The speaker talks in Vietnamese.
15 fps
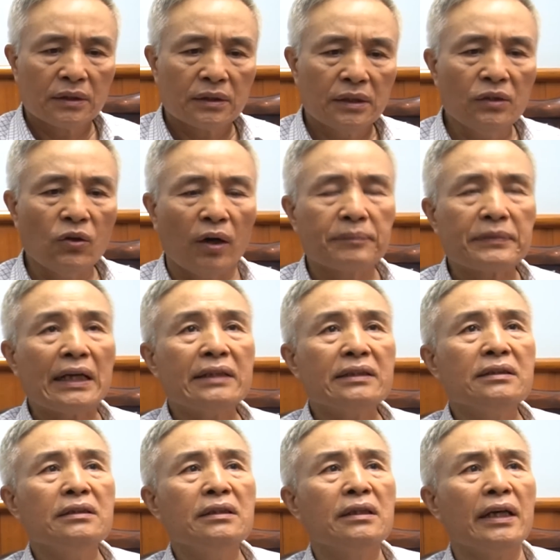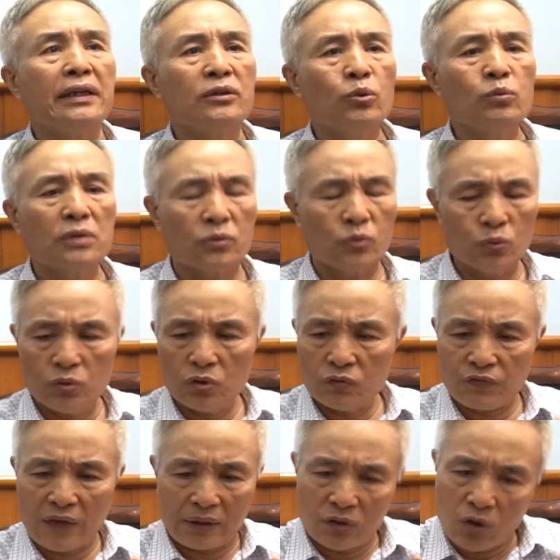cái hõm các anh hình dung là chúng tôi
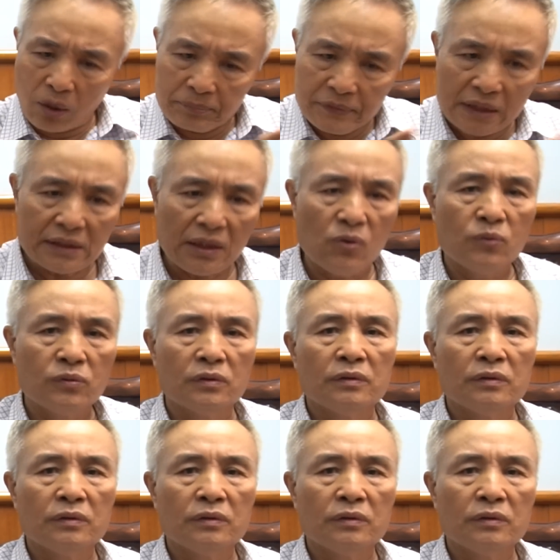vào cái hõm rất sâu.